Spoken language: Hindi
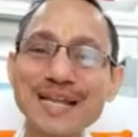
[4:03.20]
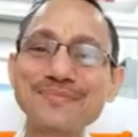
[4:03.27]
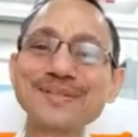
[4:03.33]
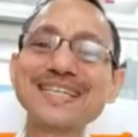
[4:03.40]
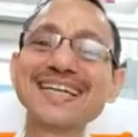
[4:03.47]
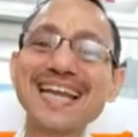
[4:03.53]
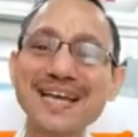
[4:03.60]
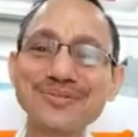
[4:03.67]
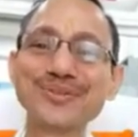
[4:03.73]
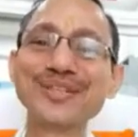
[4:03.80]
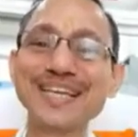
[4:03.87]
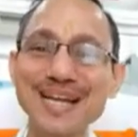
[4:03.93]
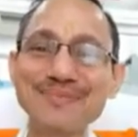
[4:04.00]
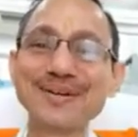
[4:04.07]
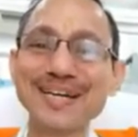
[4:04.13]
तो टेन परसेंट टैक्स
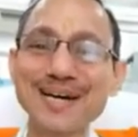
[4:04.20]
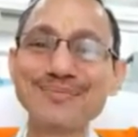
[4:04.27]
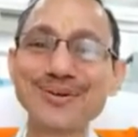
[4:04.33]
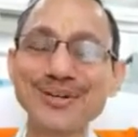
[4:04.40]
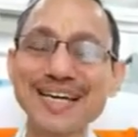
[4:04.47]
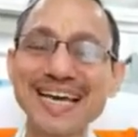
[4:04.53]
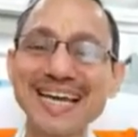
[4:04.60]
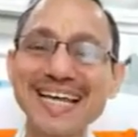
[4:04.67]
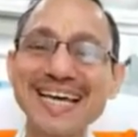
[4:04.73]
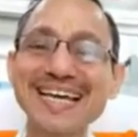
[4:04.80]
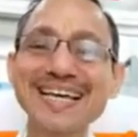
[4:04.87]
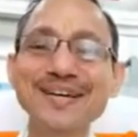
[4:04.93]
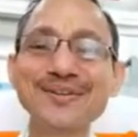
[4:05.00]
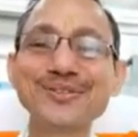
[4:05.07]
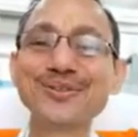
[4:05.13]
तो देना पड़ेगा बॉडी के
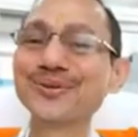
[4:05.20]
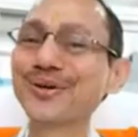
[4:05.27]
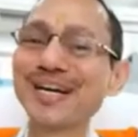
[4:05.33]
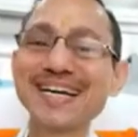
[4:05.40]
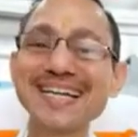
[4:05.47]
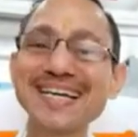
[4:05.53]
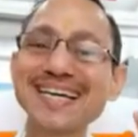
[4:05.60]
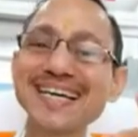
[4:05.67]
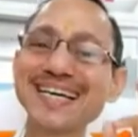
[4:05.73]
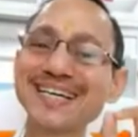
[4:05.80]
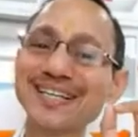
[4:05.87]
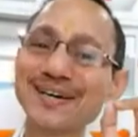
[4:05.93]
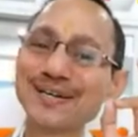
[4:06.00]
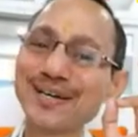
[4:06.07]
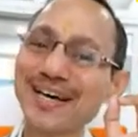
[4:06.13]
लिए दो घंटे
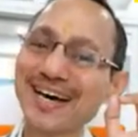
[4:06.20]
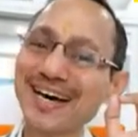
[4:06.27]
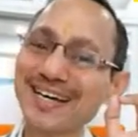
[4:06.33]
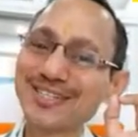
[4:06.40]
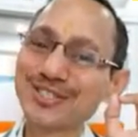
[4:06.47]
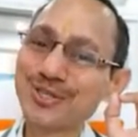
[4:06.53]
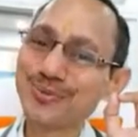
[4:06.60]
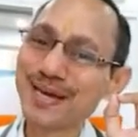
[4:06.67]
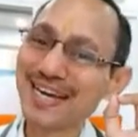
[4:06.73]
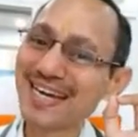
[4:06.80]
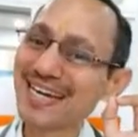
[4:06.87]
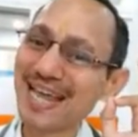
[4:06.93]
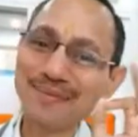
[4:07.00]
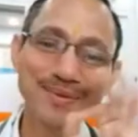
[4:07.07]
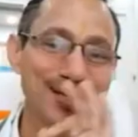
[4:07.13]
सुबह
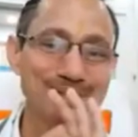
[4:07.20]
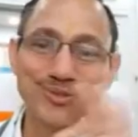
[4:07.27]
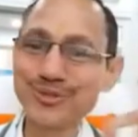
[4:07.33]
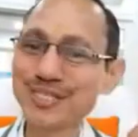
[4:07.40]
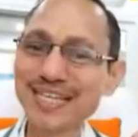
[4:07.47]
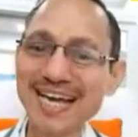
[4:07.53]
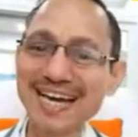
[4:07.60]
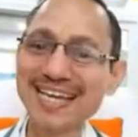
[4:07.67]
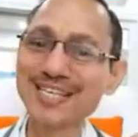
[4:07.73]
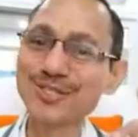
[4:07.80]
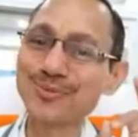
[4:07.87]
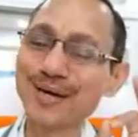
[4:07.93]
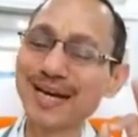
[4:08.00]
के टाइम में कंजूसी ना करें